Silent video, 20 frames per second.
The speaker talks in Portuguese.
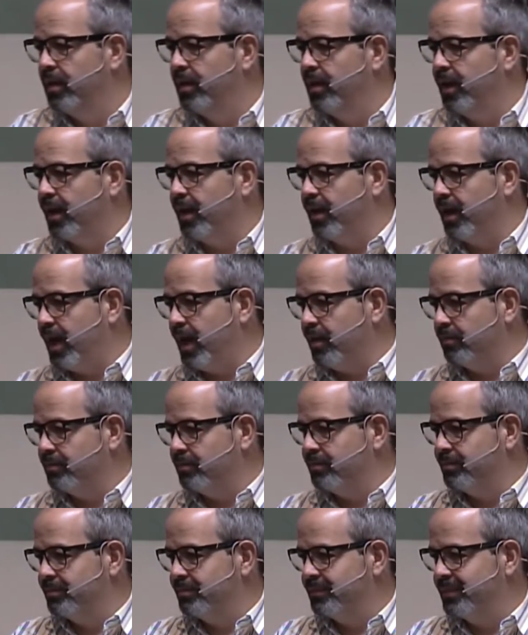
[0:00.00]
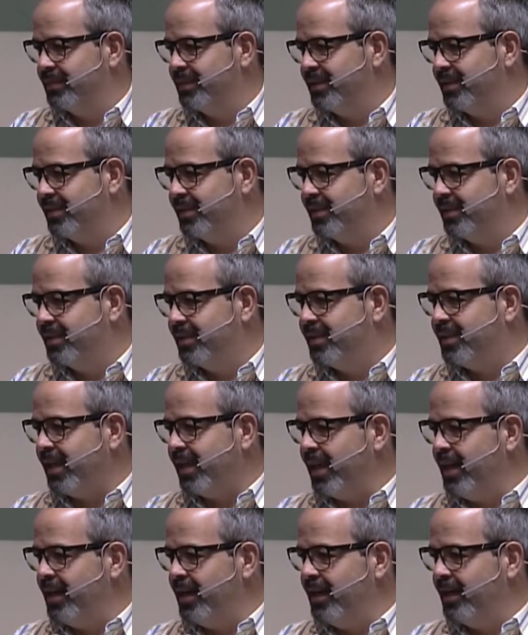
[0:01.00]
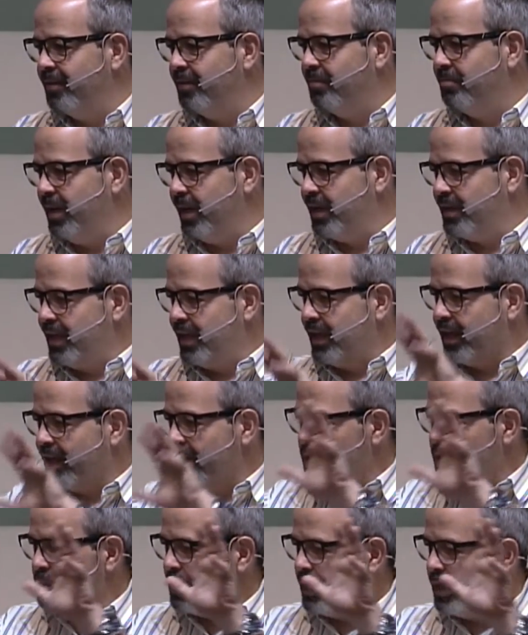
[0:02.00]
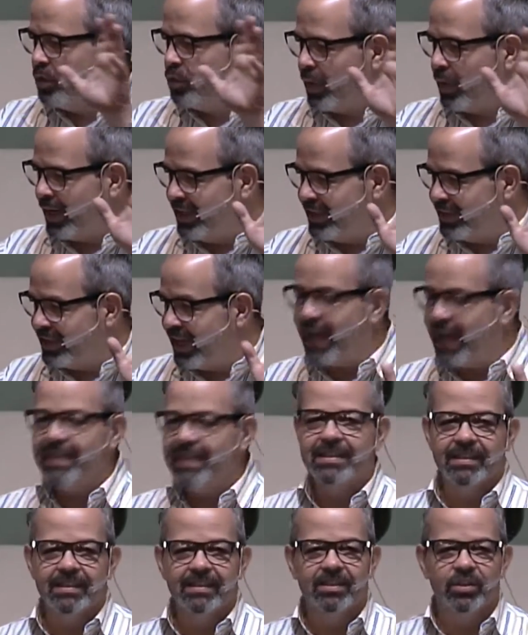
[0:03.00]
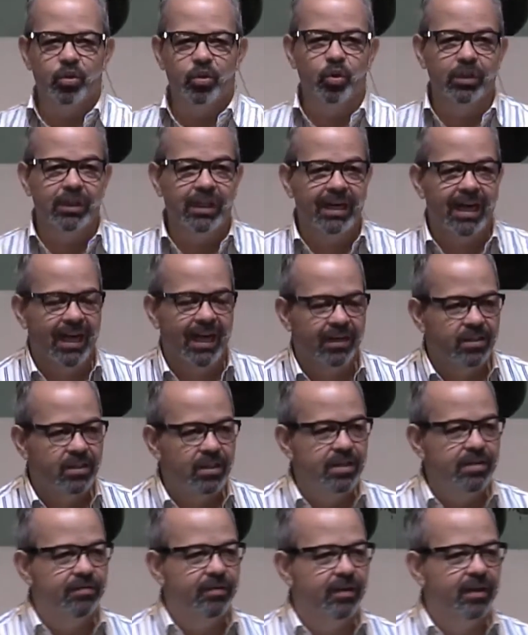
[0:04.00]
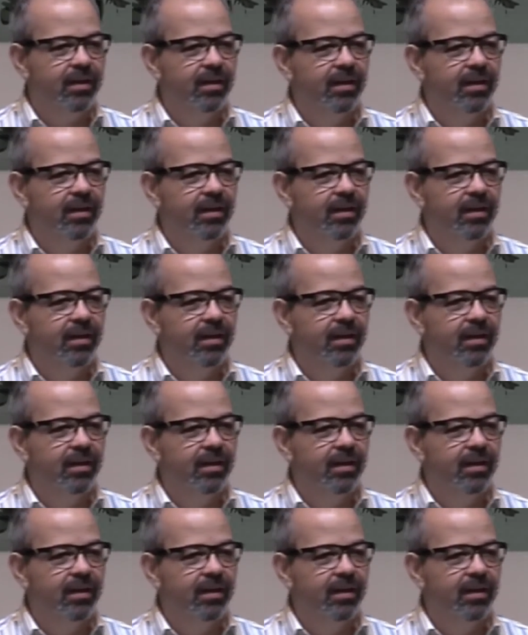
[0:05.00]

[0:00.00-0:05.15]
É claro, sem perder a espiritualidade de toda a narrativa,